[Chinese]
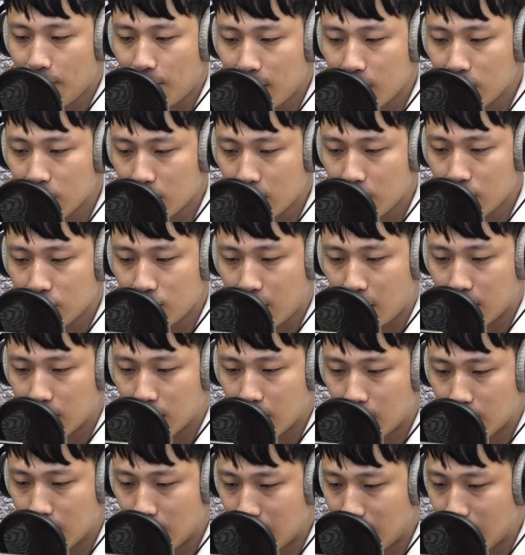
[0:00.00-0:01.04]
份证上
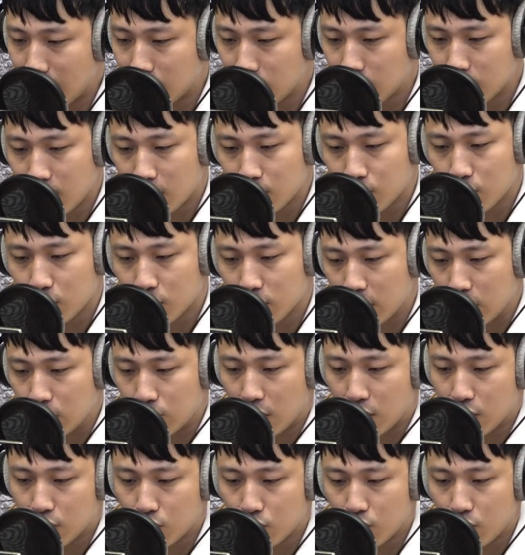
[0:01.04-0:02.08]
呢仍然是叫做季
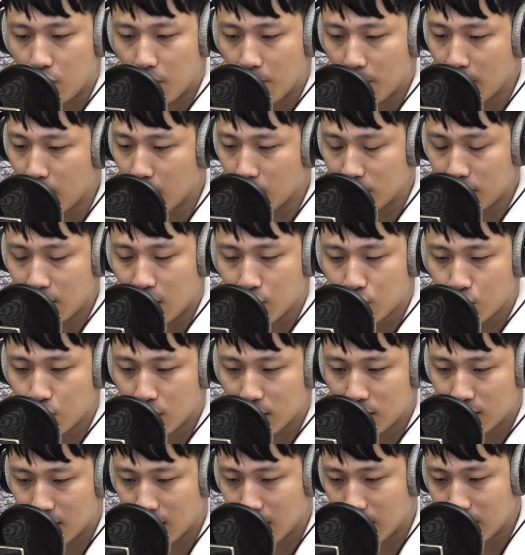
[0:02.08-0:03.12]
水树，我没有叫
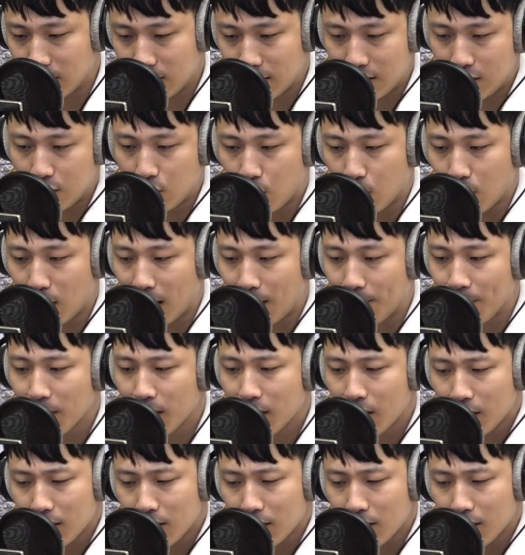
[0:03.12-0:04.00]
做这个季佑安，